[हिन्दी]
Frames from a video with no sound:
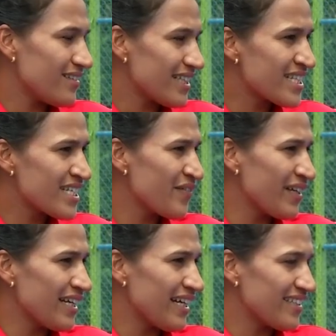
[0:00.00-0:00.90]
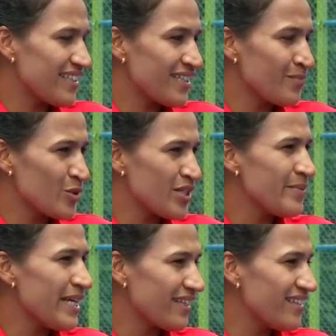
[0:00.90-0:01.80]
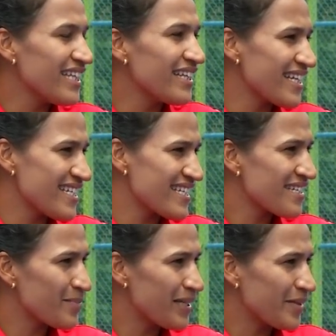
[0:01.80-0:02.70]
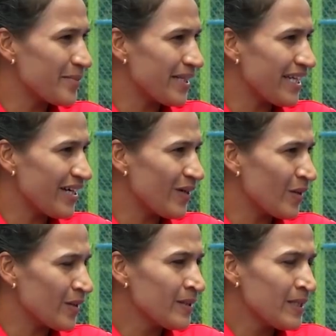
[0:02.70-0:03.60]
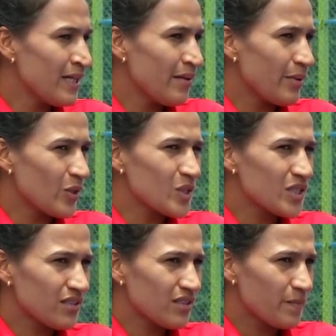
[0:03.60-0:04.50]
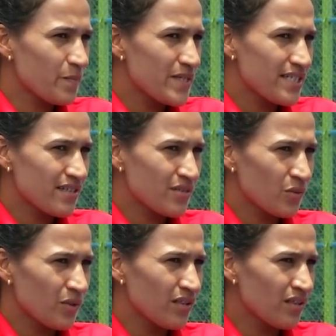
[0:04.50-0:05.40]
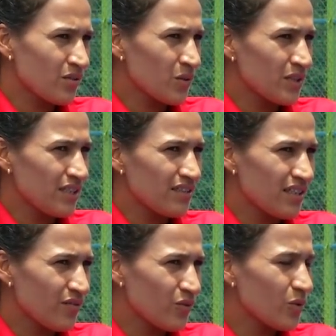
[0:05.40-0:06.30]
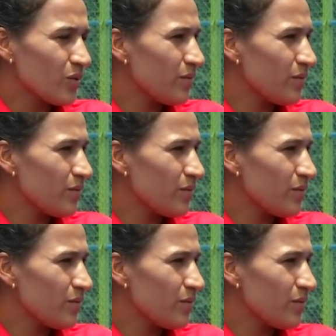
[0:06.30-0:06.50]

अच्छी फीलिंग आती थी कि मुझे भी एक दिन इनके जैसा प्लेयर बनना है और बिकॉज जैसे सुरेंद्र कौर दीदी थे वो